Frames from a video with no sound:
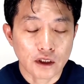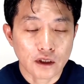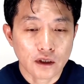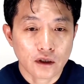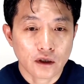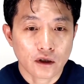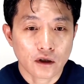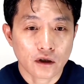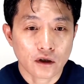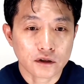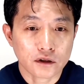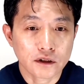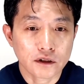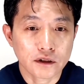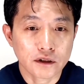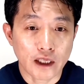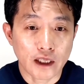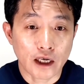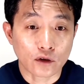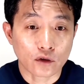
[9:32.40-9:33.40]
어,
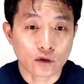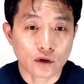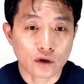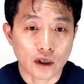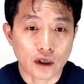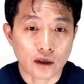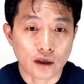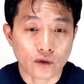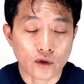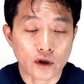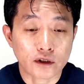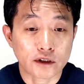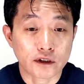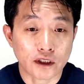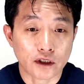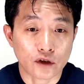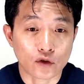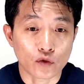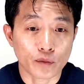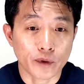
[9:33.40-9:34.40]
그 대학교가
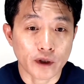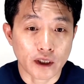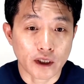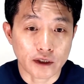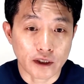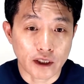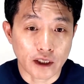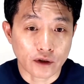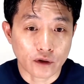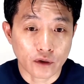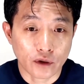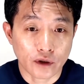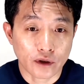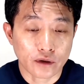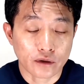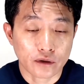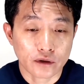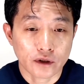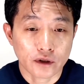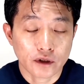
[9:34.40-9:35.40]
굉장히 유명한
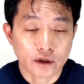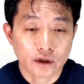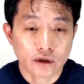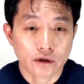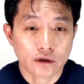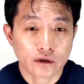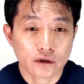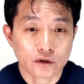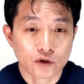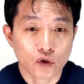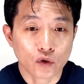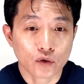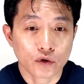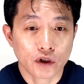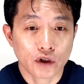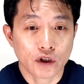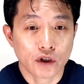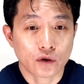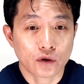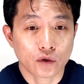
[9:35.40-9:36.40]
대학교예요. 어,
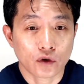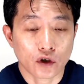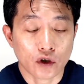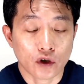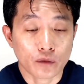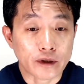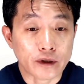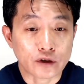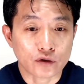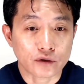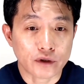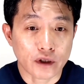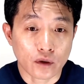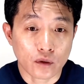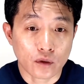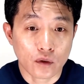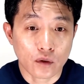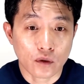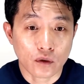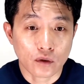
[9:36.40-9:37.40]
총리도 여러
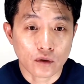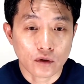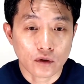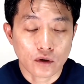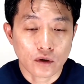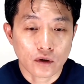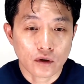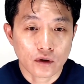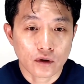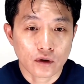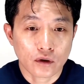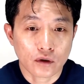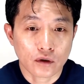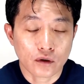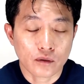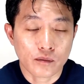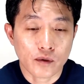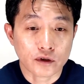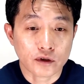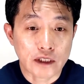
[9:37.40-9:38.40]
배출했고
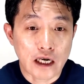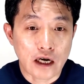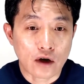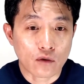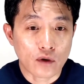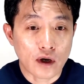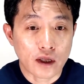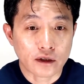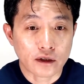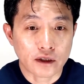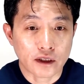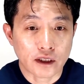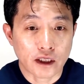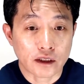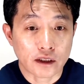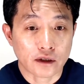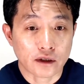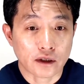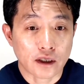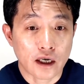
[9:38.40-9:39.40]
어, 뭐
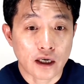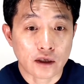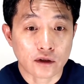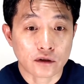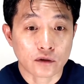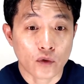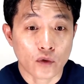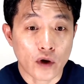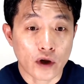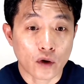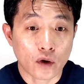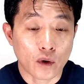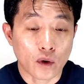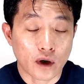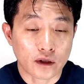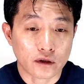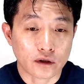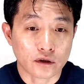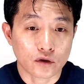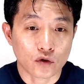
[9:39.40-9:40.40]
장관이라든가
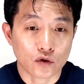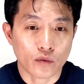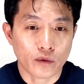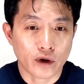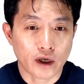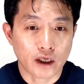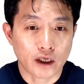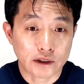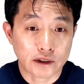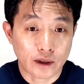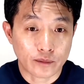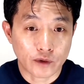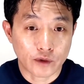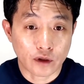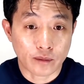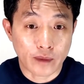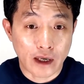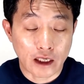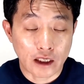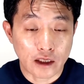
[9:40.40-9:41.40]
외교관 등 유명한 사람들
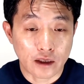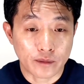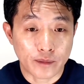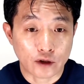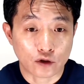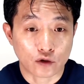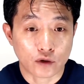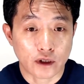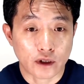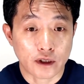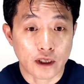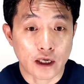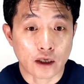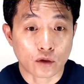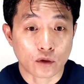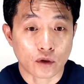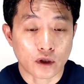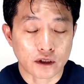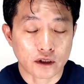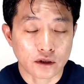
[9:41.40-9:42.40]
많이 배출한
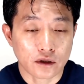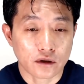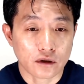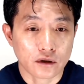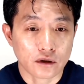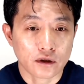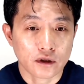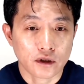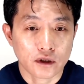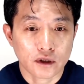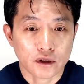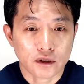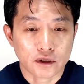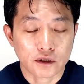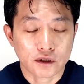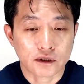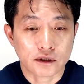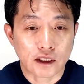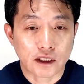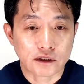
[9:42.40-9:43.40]
대학교라서
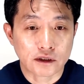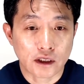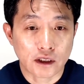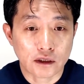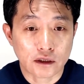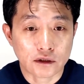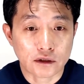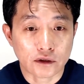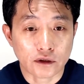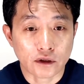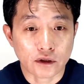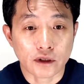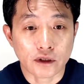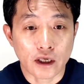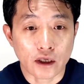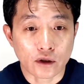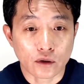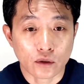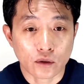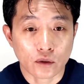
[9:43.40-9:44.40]
그 타시켄트
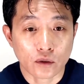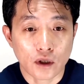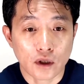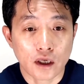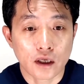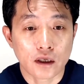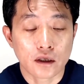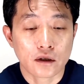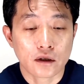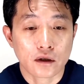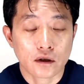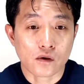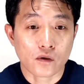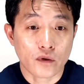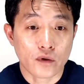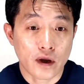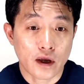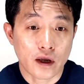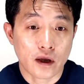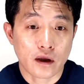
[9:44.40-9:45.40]
전경대학교가
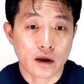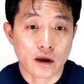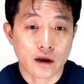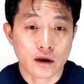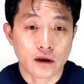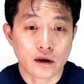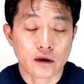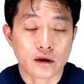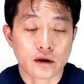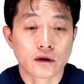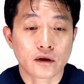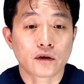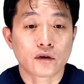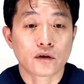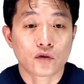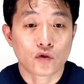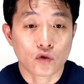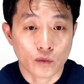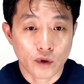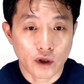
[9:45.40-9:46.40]
꽤
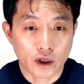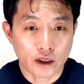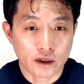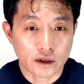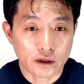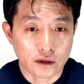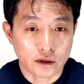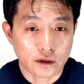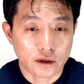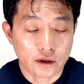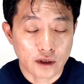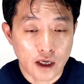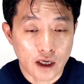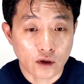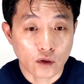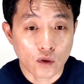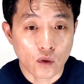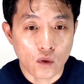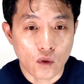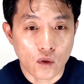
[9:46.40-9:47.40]
유명한
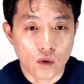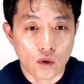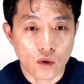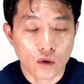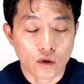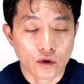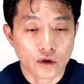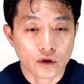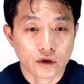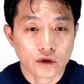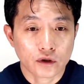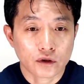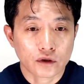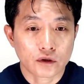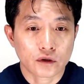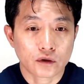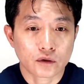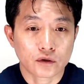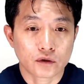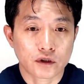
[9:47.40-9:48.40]
학교고
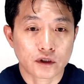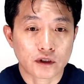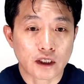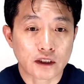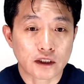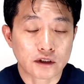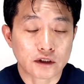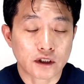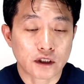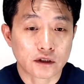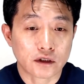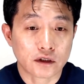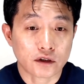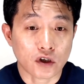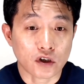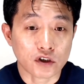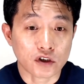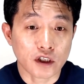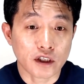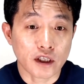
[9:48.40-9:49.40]
그리고 이제 타시켄트
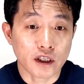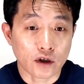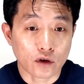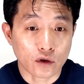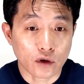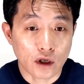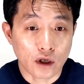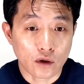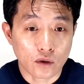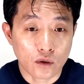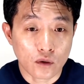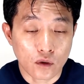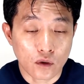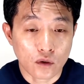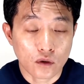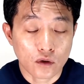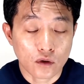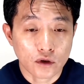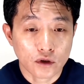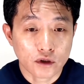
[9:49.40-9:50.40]
경제대학교라고
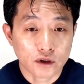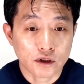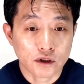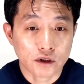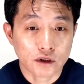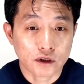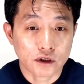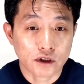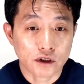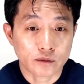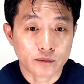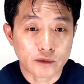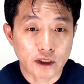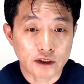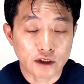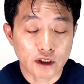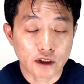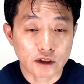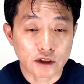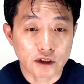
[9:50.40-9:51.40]
그 지금
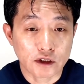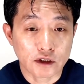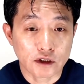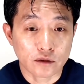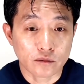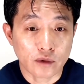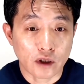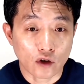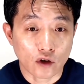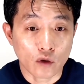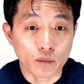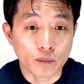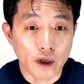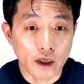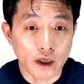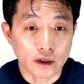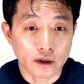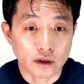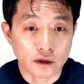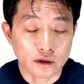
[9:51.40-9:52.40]
타시켄트 시청 바로 옆에
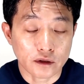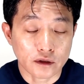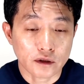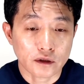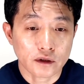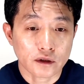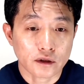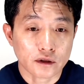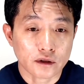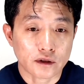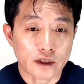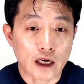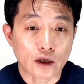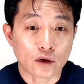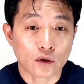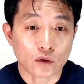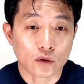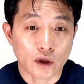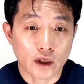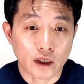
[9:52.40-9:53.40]
있는 그
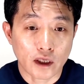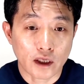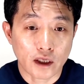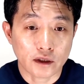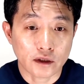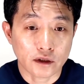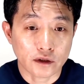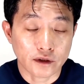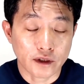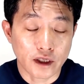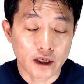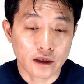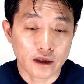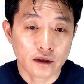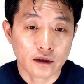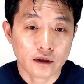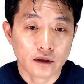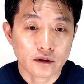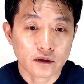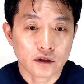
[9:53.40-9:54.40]
대학교도 하나 있는데
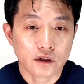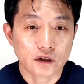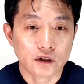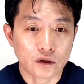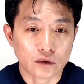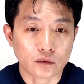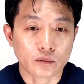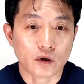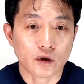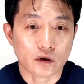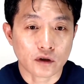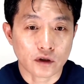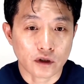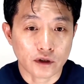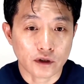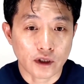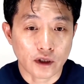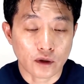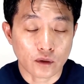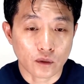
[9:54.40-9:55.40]
거기도 뭐
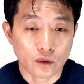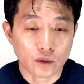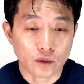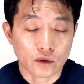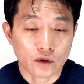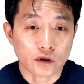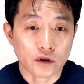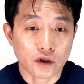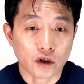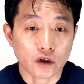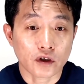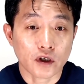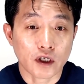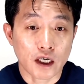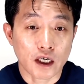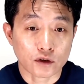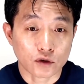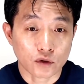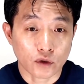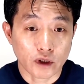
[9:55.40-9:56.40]
그런대로
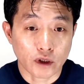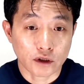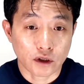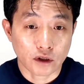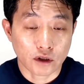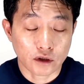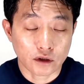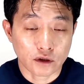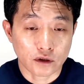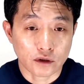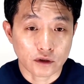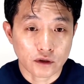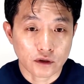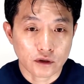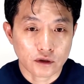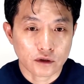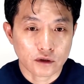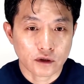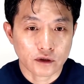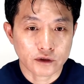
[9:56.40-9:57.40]
경영학 쪽에서는
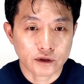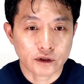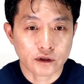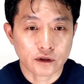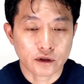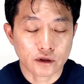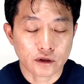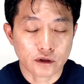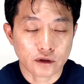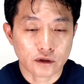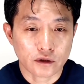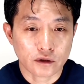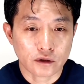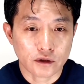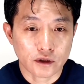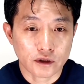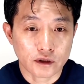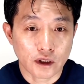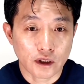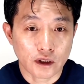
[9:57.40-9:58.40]
어,
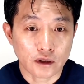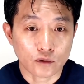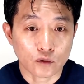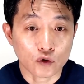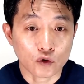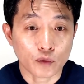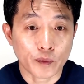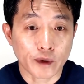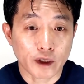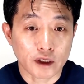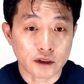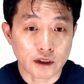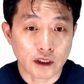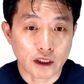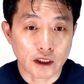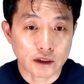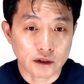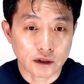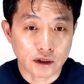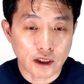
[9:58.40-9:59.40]
일단은
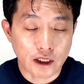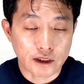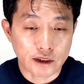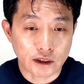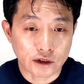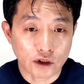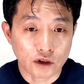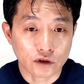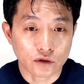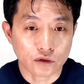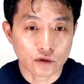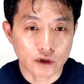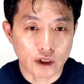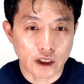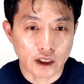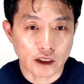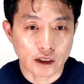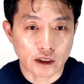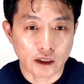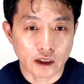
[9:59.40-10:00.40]
우즈베키스탄에서는 가장 쳐주는
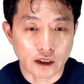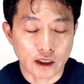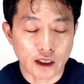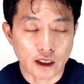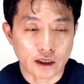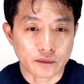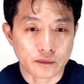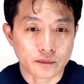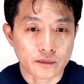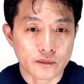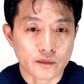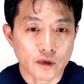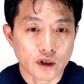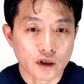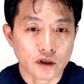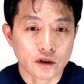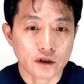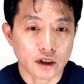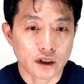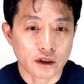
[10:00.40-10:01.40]
대학이니까
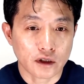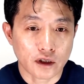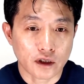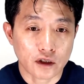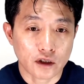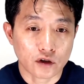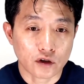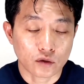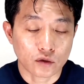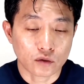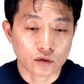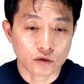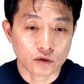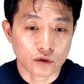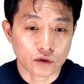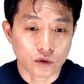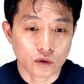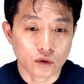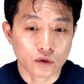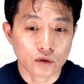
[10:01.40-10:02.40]
저기에 들어가는 경우들도